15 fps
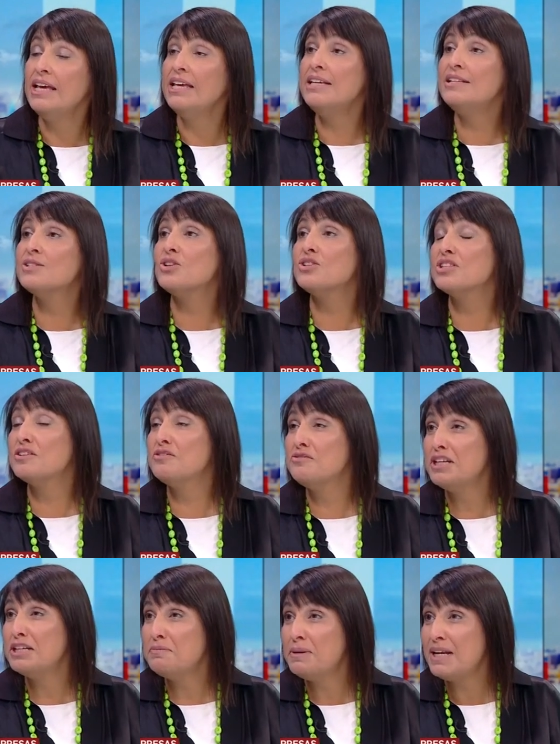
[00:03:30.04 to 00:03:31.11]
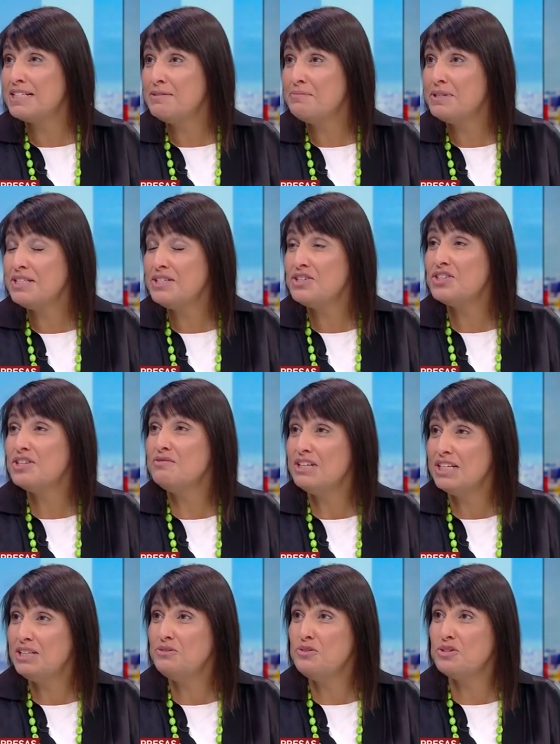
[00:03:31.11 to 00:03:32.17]
isso só se reflete para as empresas que
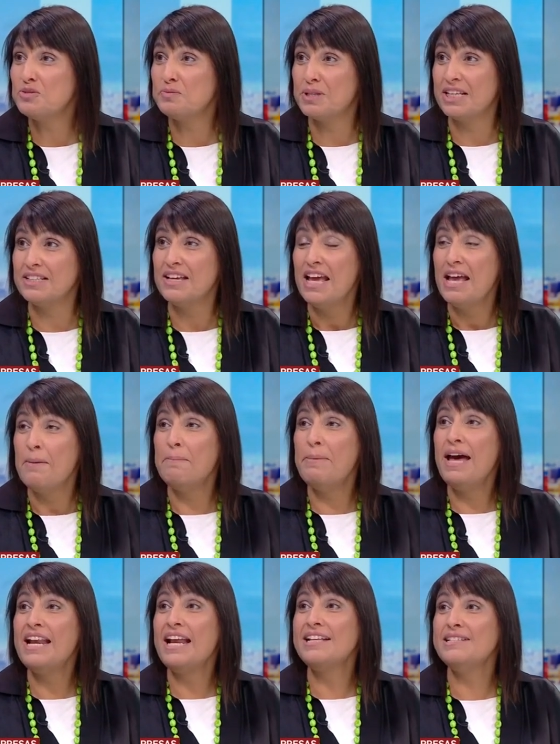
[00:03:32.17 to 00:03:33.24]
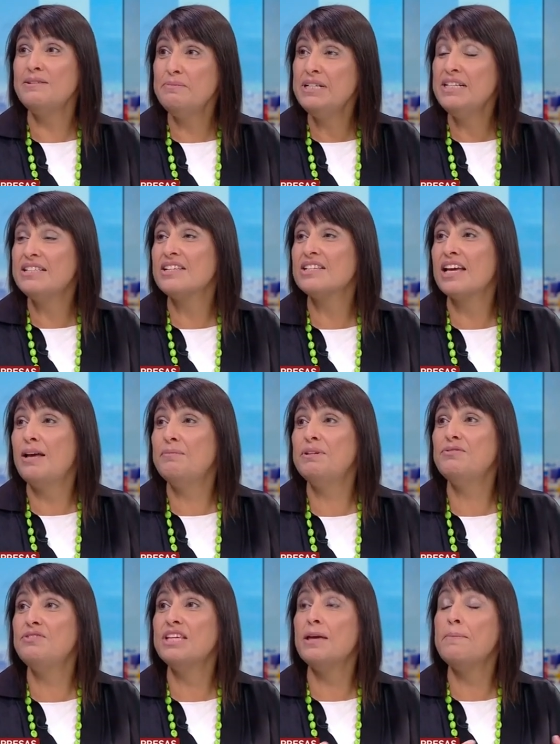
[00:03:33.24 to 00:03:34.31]
tiverem lucros. Portanto, para as empresas que
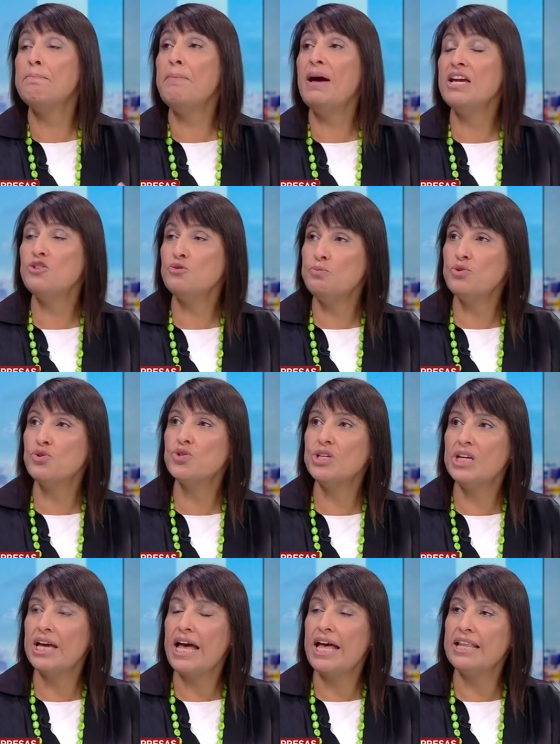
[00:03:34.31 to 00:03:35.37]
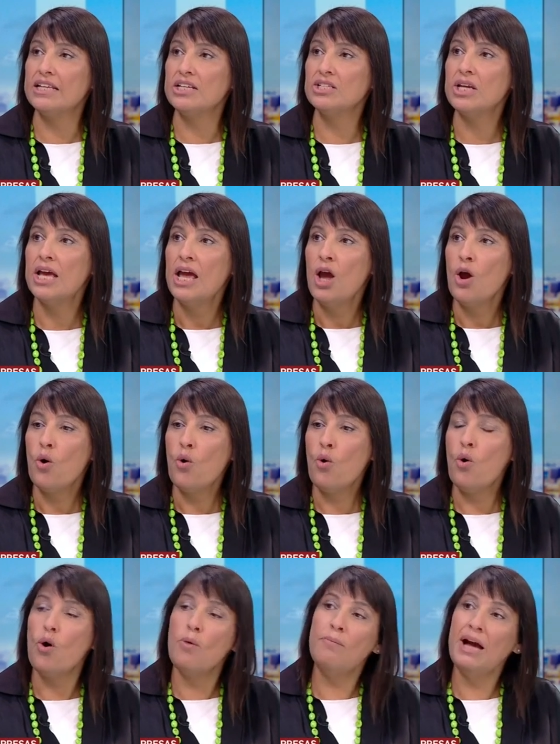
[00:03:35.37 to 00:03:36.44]
realmente fiquem mais prejudicadas
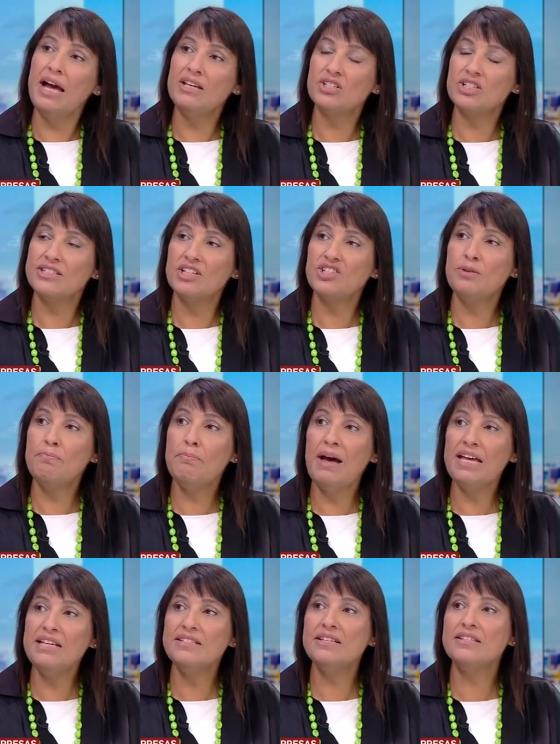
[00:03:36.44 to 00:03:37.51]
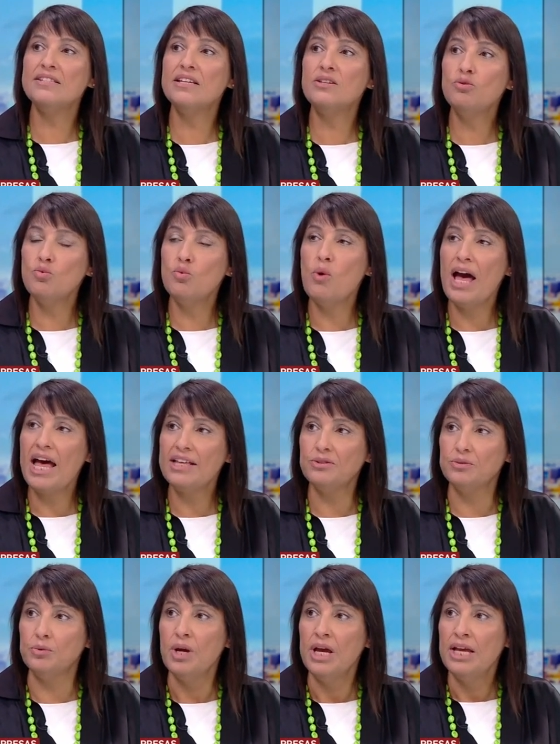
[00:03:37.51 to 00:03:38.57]
com, ou mais, que seja mais
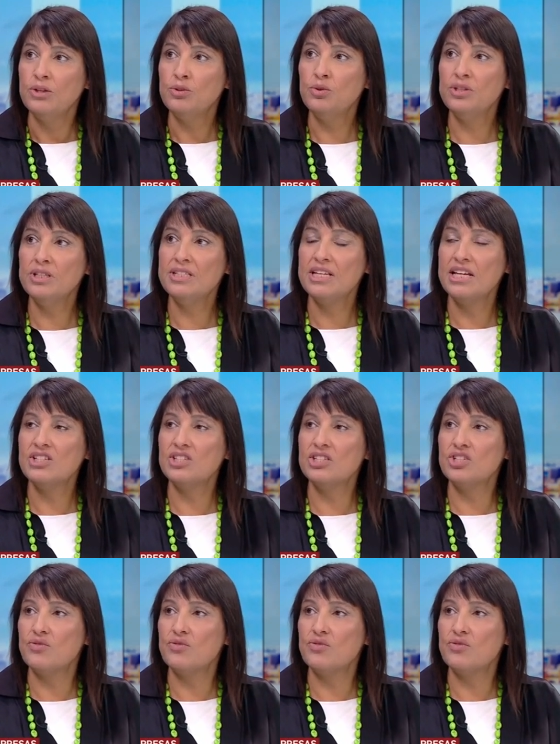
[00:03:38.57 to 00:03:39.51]
acentuado todos estes